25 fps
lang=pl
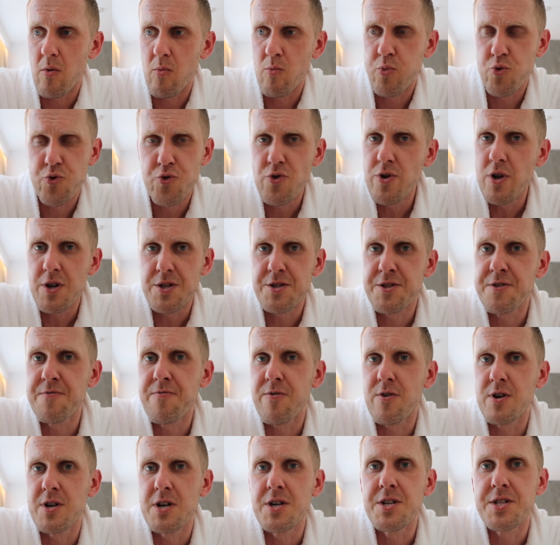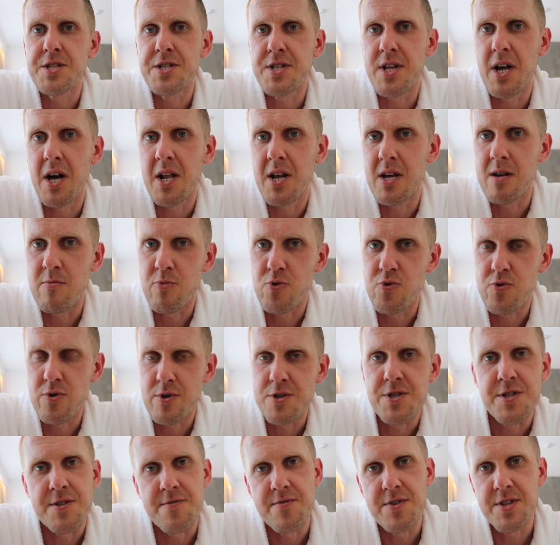budując swoje cele i
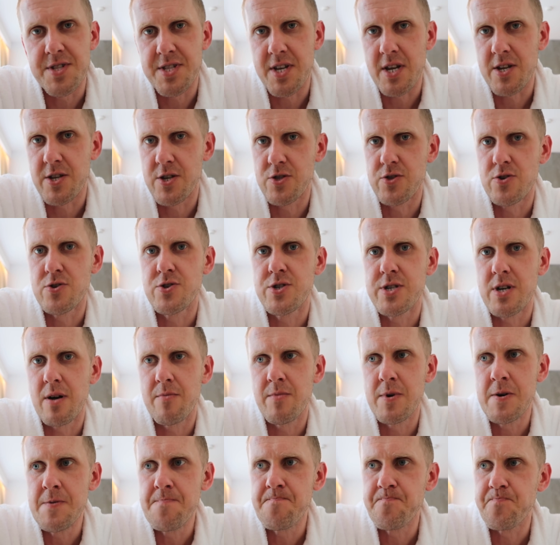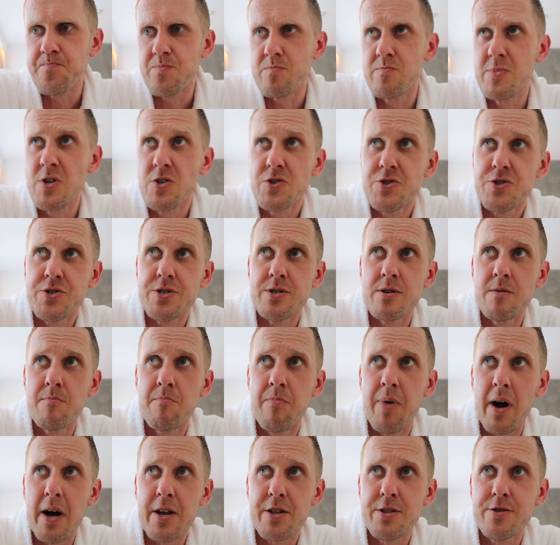budując wizję, gdzie dojdziemy, mieć
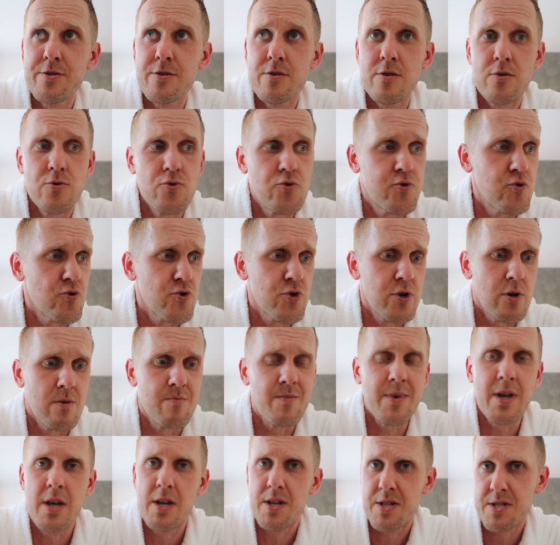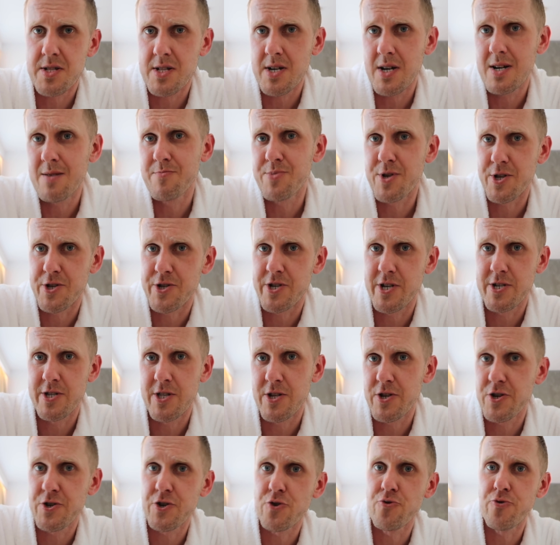bardzo dużo miejsca i przestrzeni
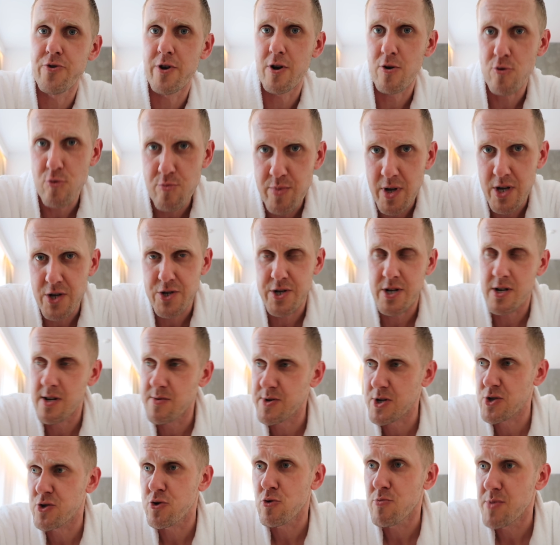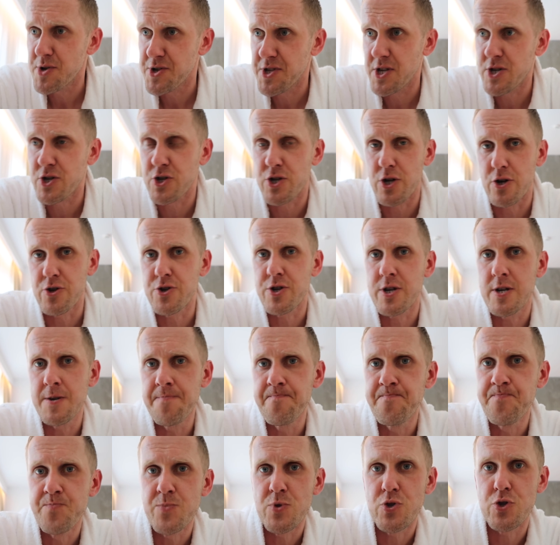na rzeczy, które lubię. Jeżeli na przykład lubię czytać książki,
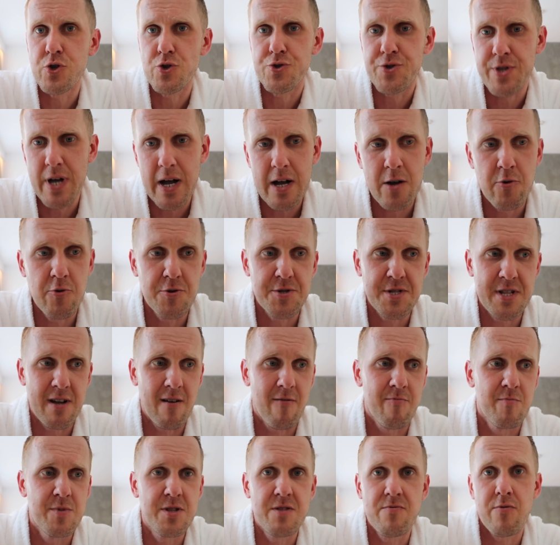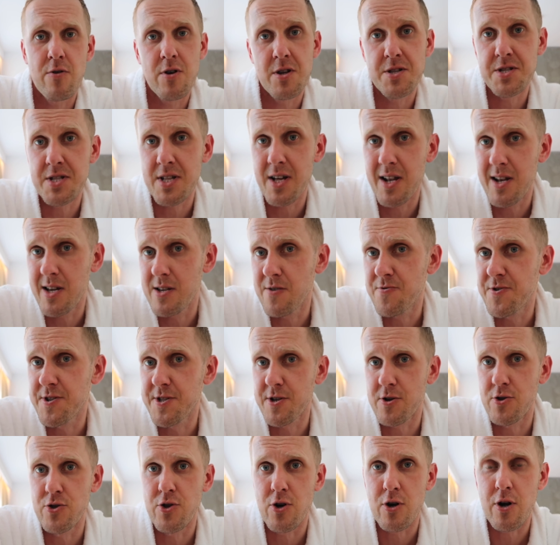to tak ustawmy swoje cele i
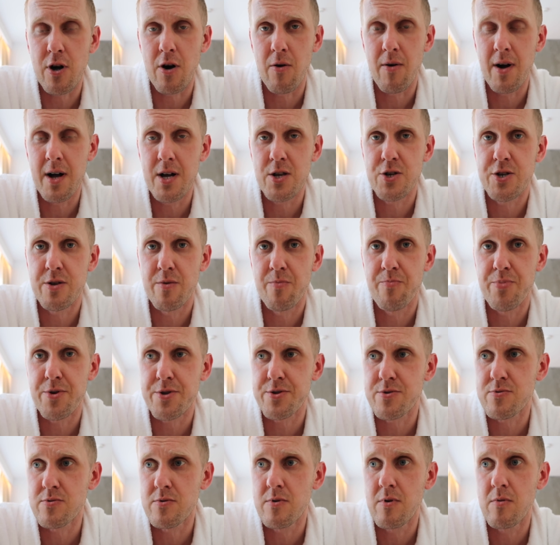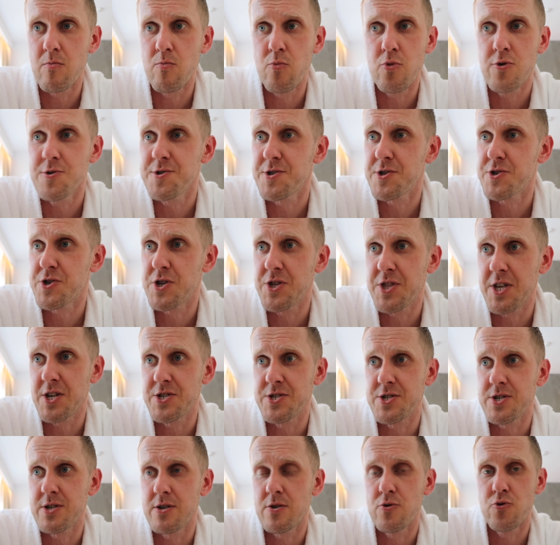wszystko dookoła, żeby po prostu móc
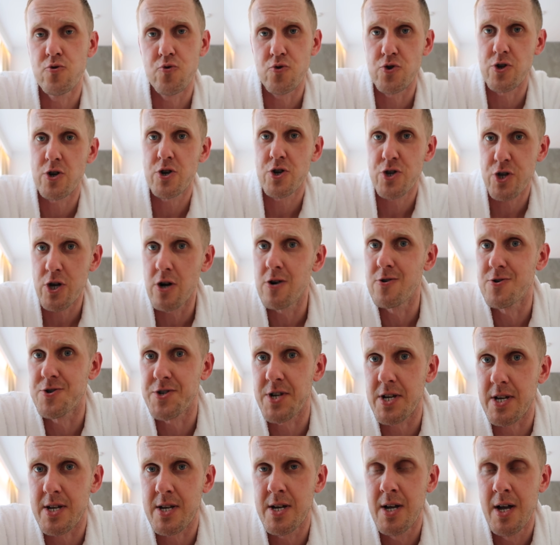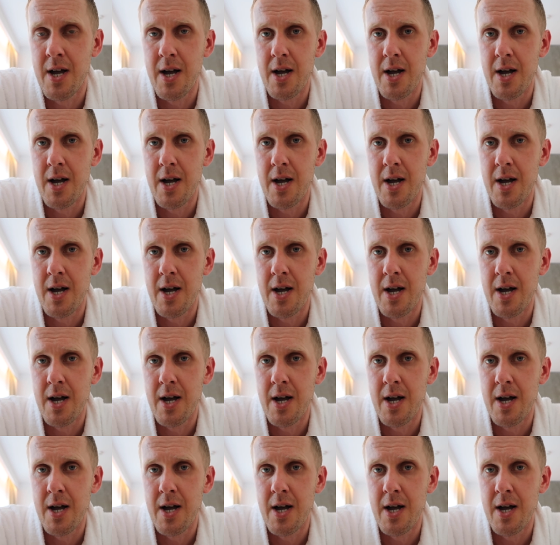czytać dużo książek.